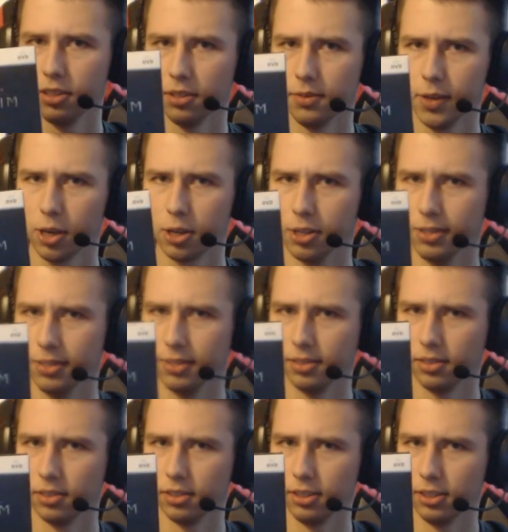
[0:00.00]

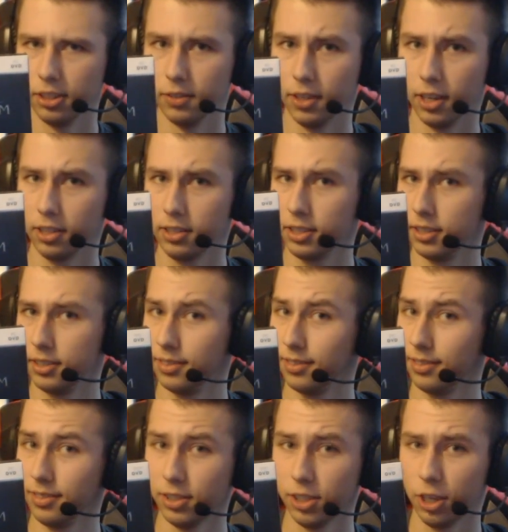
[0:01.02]
Dowakin,
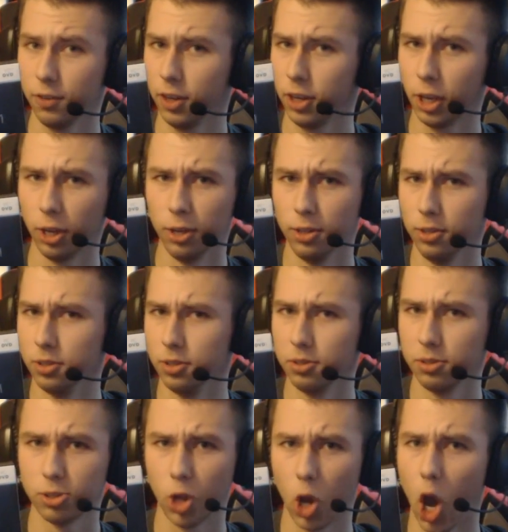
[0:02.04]
Dowakin,
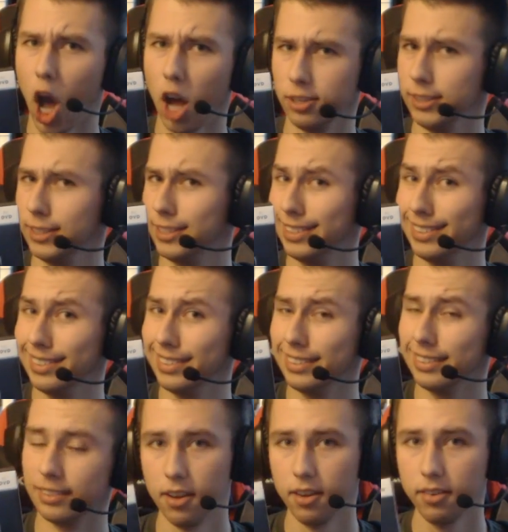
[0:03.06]
Dowakin Stalin.
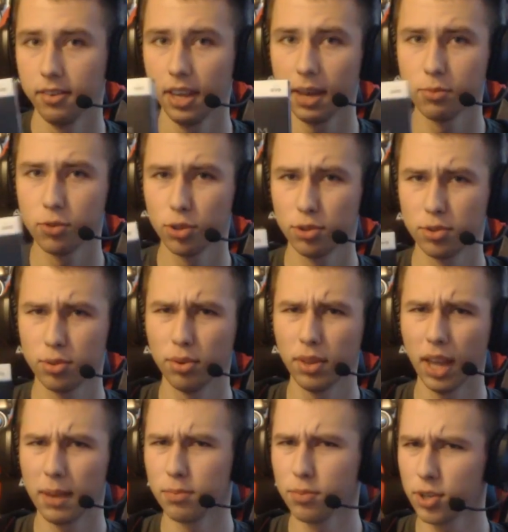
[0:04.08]
Nie wiem, czy
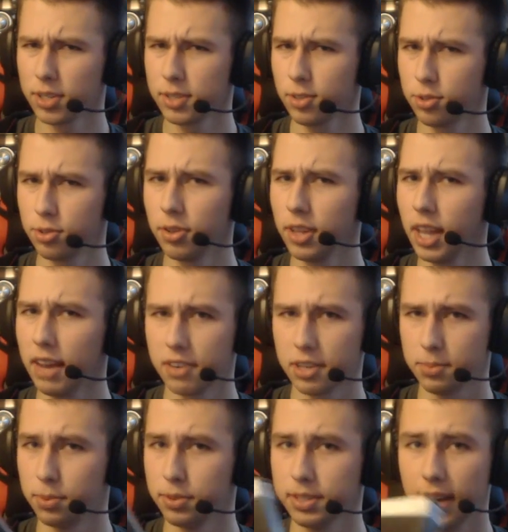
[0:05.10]
tutaj muszę coś
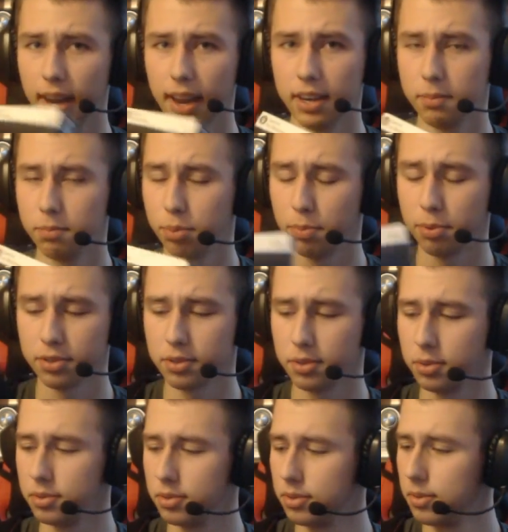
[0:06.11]
dodawać, bo Skyrim po
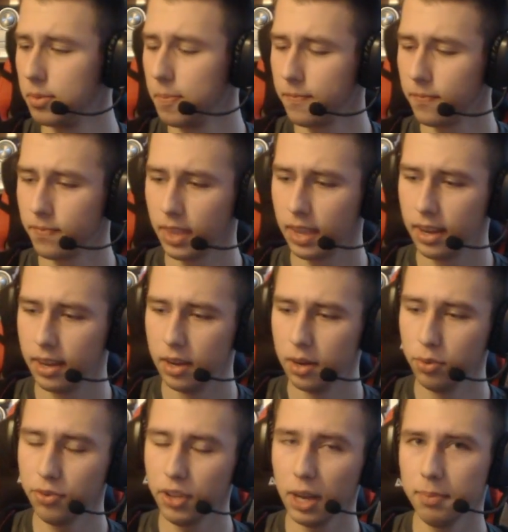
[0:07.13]
prostu
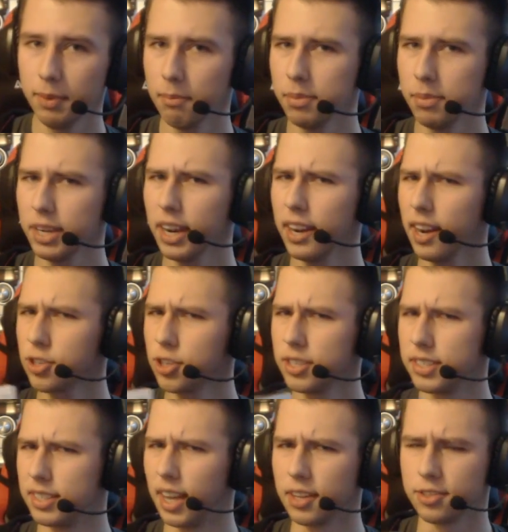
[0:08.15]
uwielbiam grę,
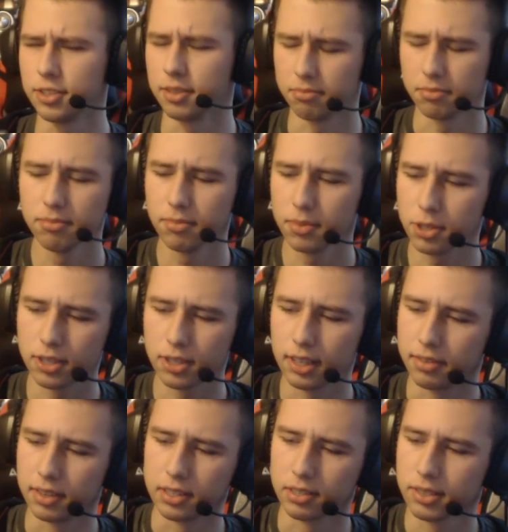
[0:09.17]
raczej znacie.
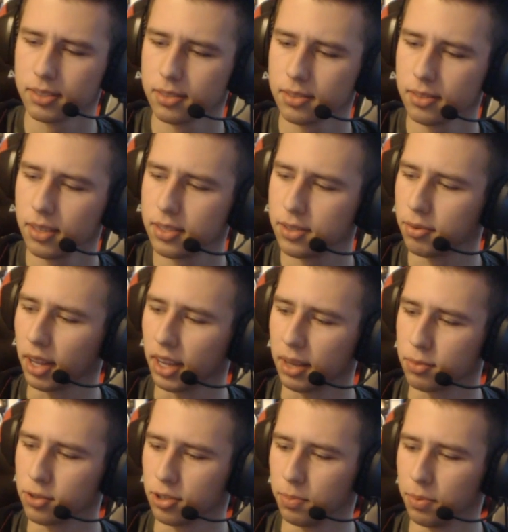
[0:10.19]
Myślę, więc nic
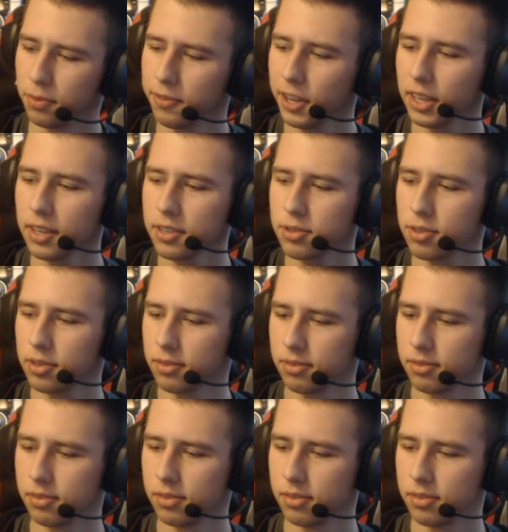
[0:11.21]
tutaj nie muszę opowiadać.